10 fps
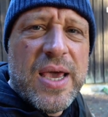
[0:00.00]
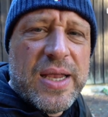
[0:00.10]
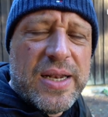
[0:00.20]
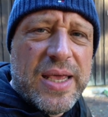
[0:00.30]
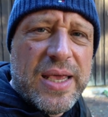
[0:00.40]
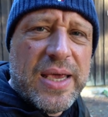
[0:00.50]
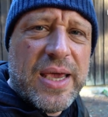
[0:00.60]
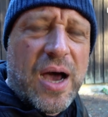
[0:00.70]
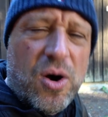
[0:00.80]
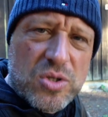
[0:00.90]
die
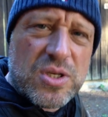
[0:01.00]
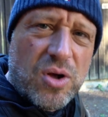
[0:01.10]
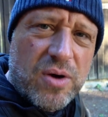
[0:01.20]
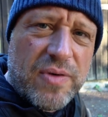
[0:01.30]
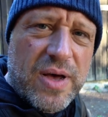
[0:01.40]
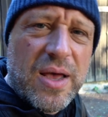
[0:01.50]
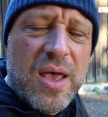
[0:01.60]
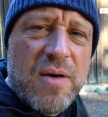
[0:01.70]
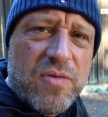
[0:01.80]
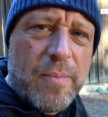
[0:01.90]
Ausläufer
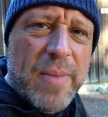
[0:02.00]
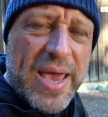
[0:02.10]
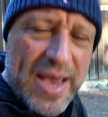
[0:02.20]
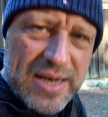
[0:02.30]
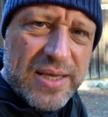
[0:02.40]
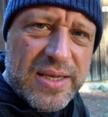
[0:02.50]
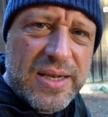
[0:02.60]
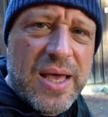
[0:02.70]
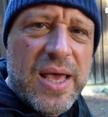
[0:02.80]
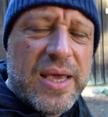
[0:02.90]
vom herrlichen